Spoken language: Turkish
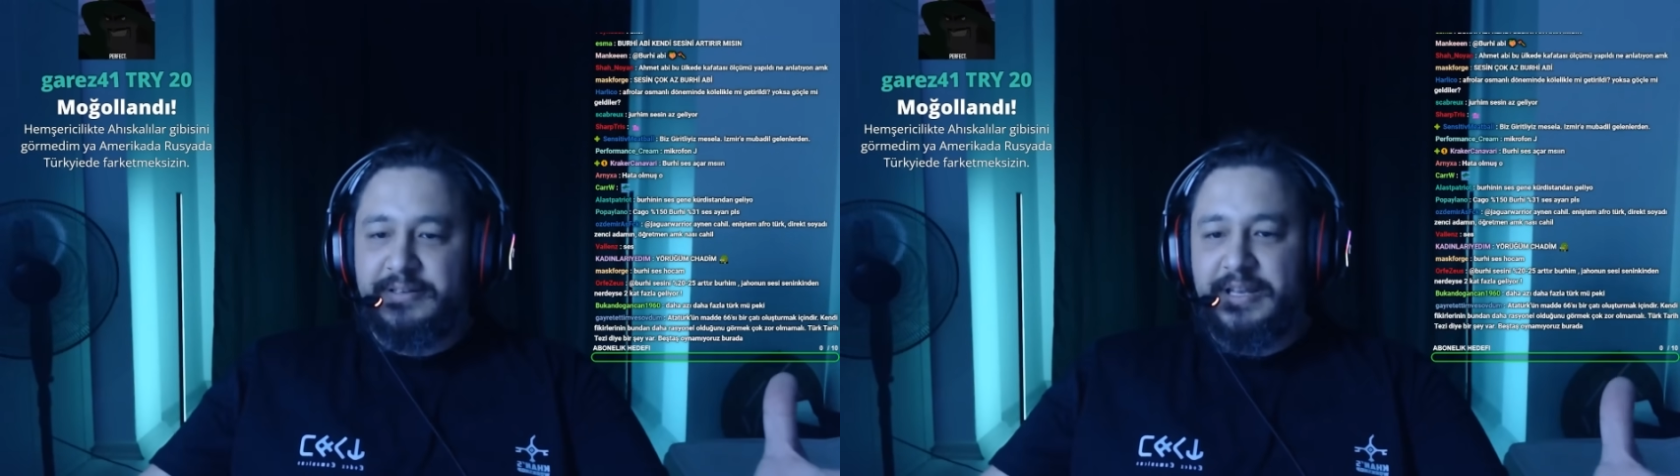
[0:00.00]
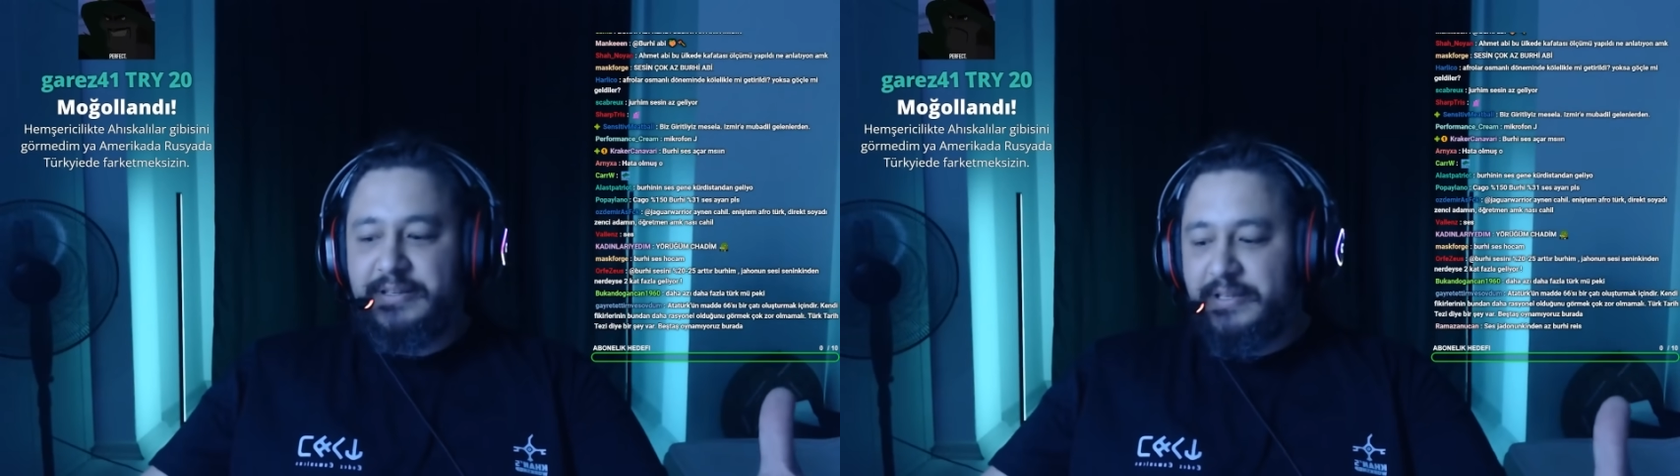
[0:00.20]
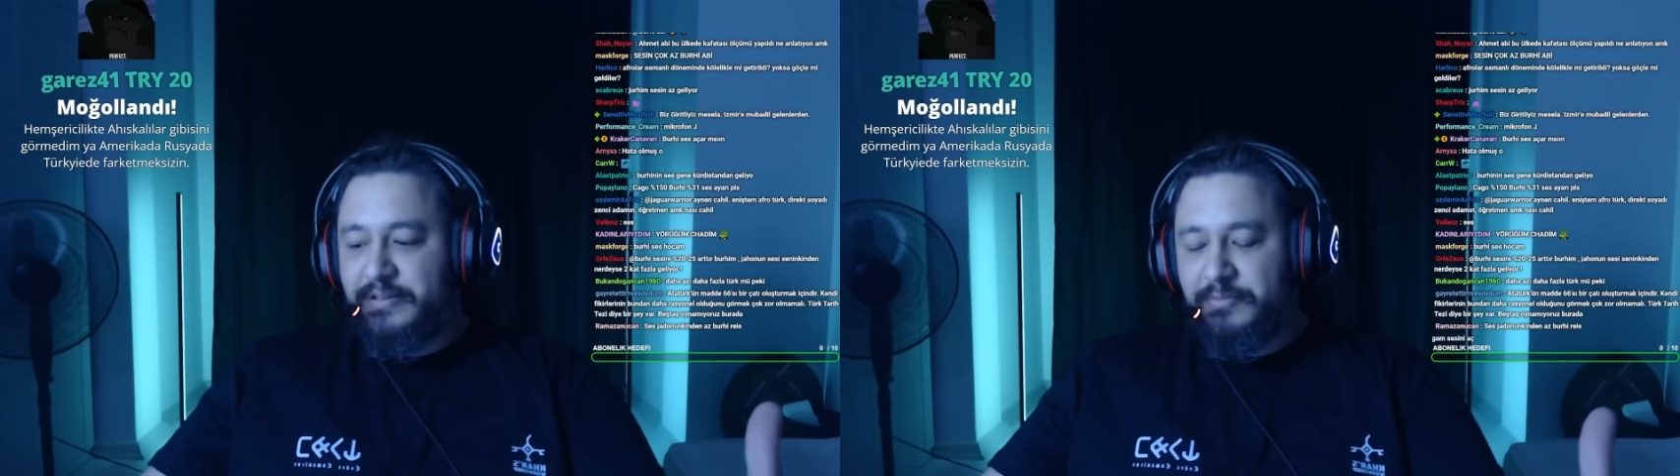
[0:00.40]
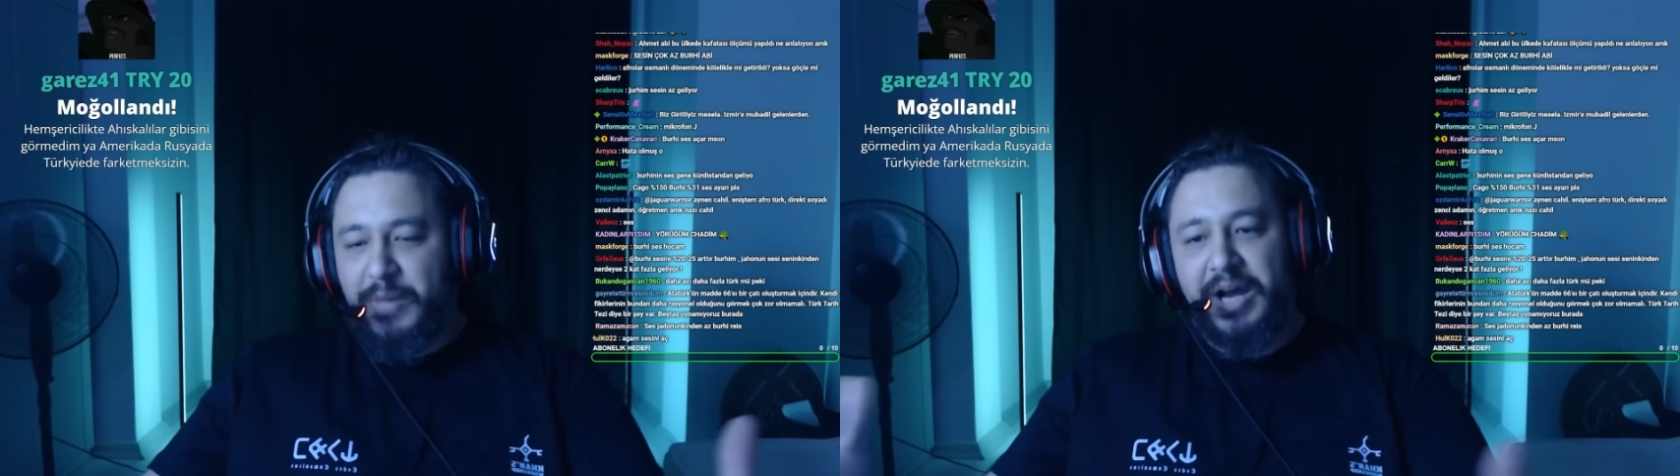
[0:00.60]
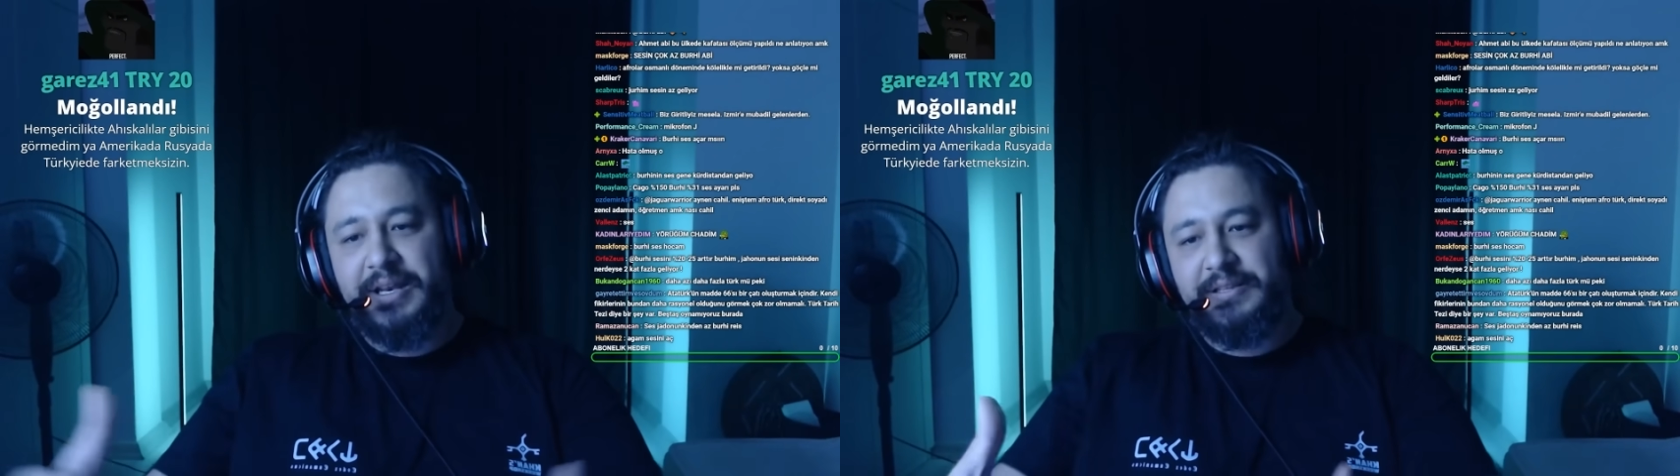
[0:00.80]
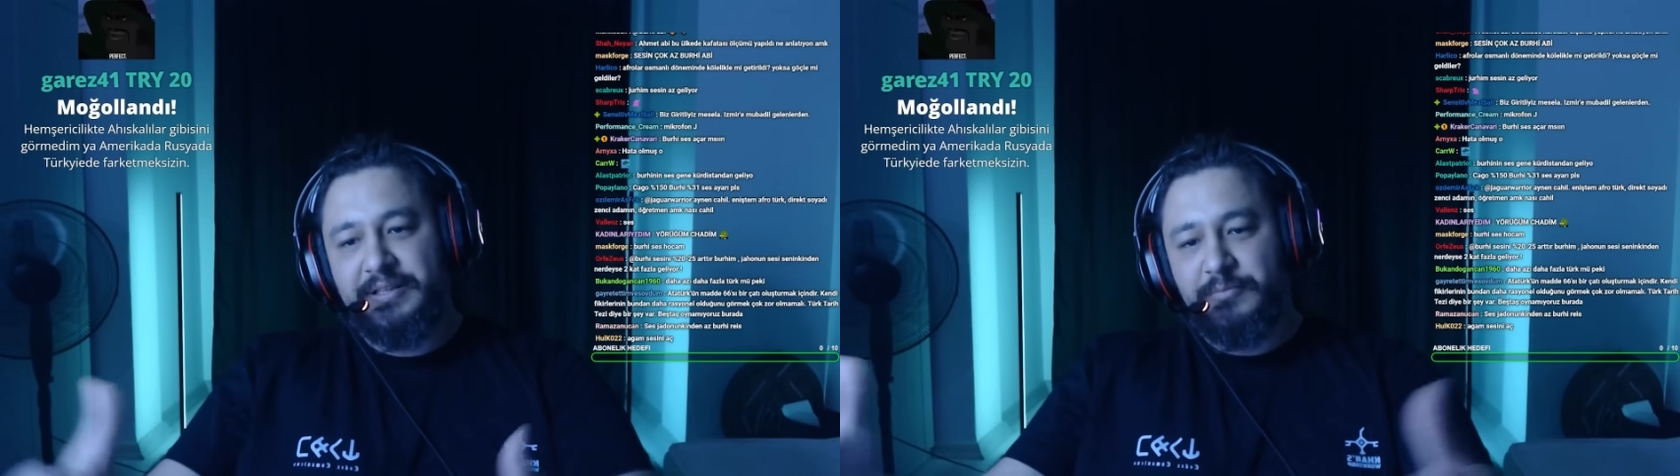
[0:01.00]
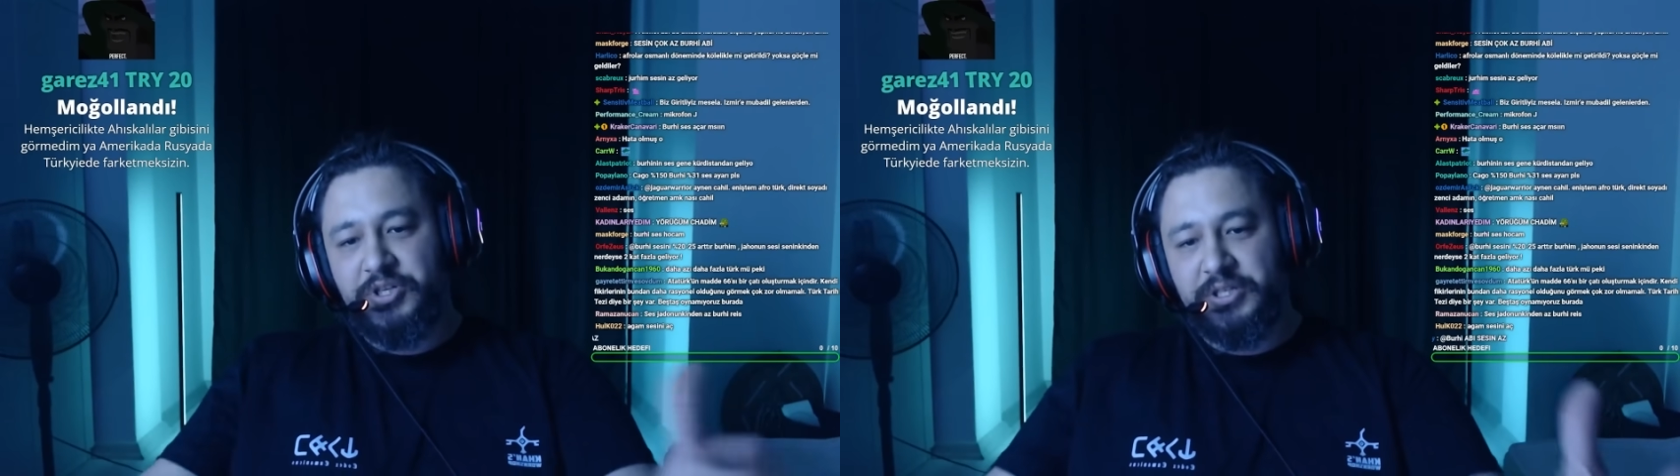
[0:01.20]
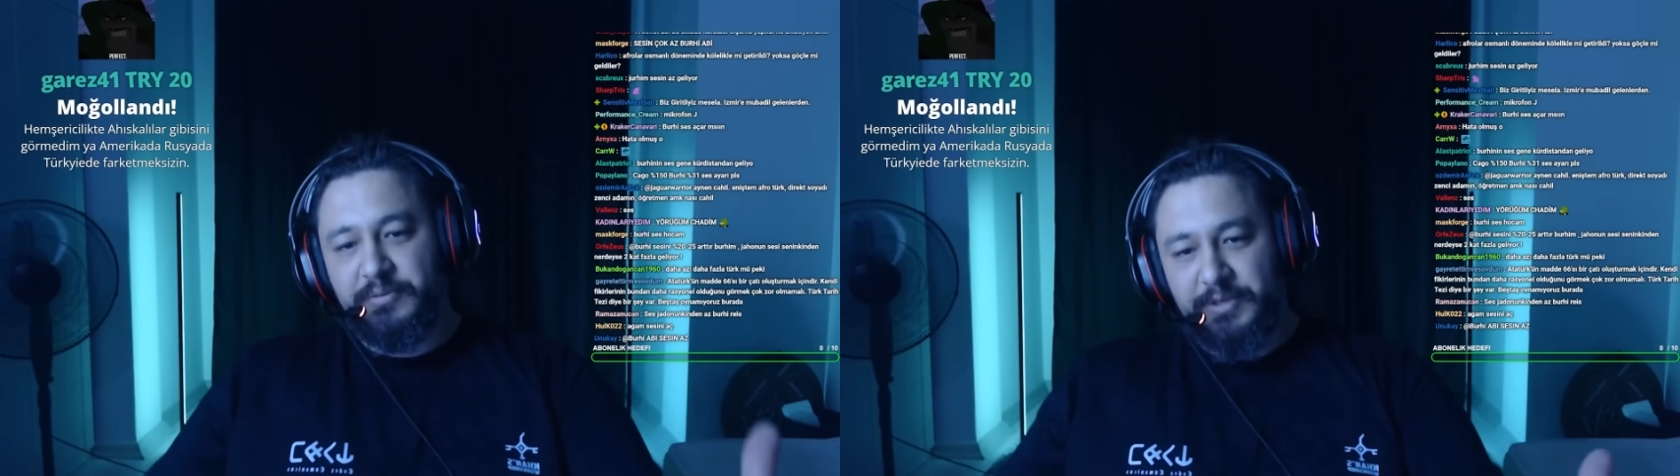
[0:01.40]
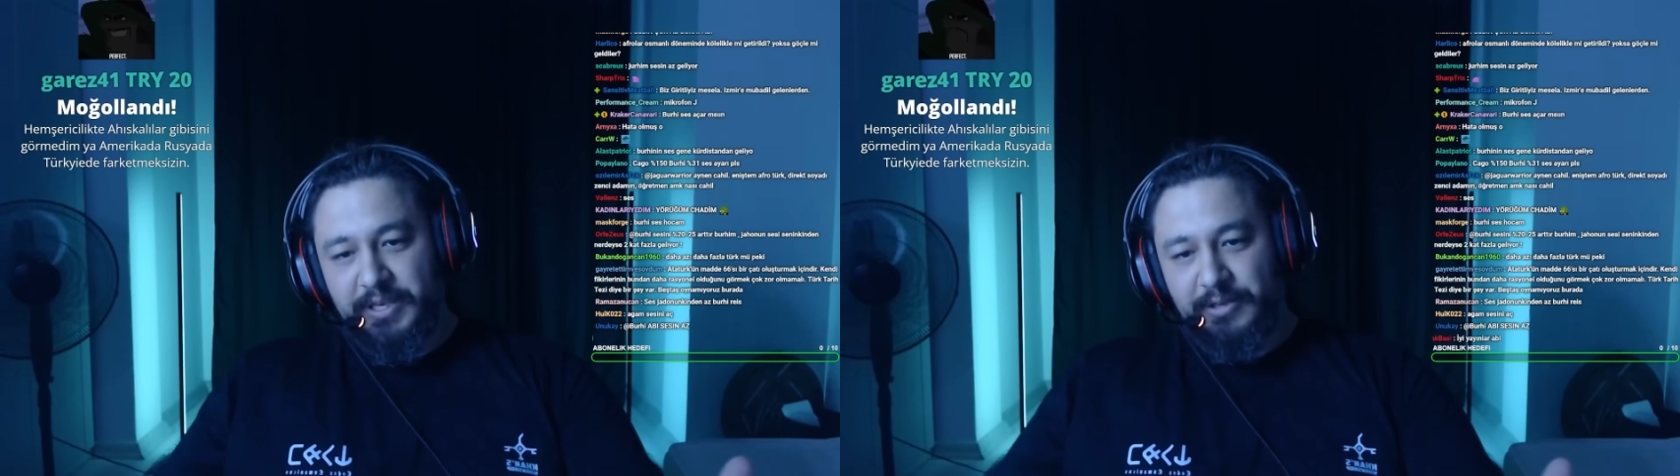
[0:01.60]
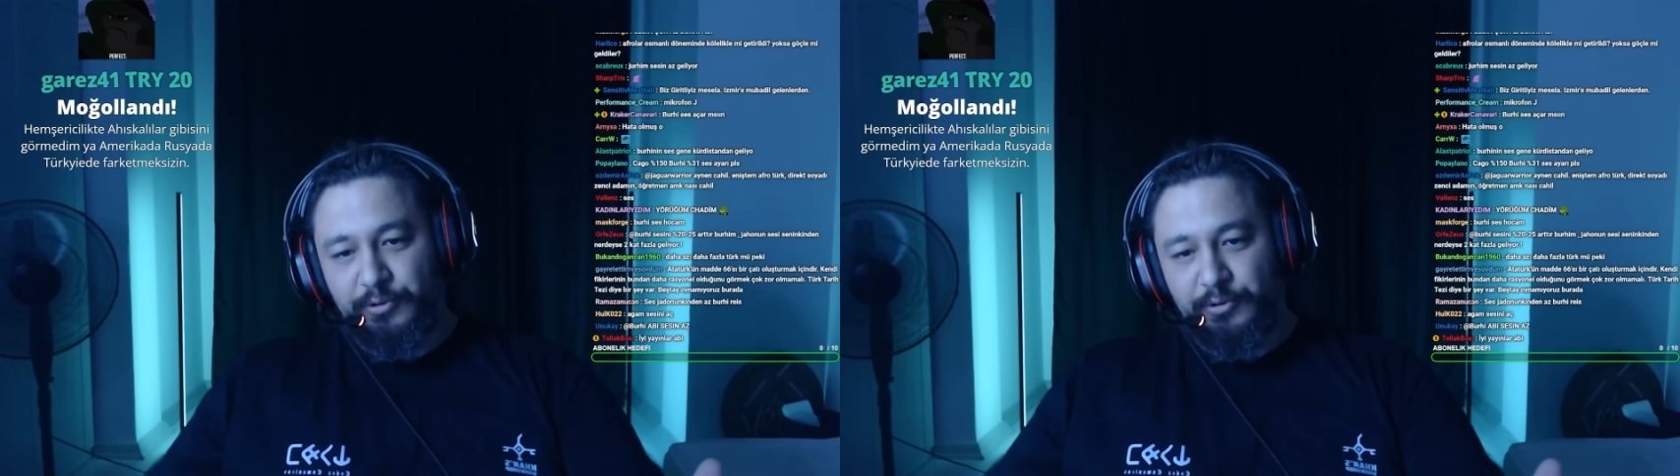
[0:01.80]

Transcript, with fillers: ne denir mal edilmiş gibi geliyor.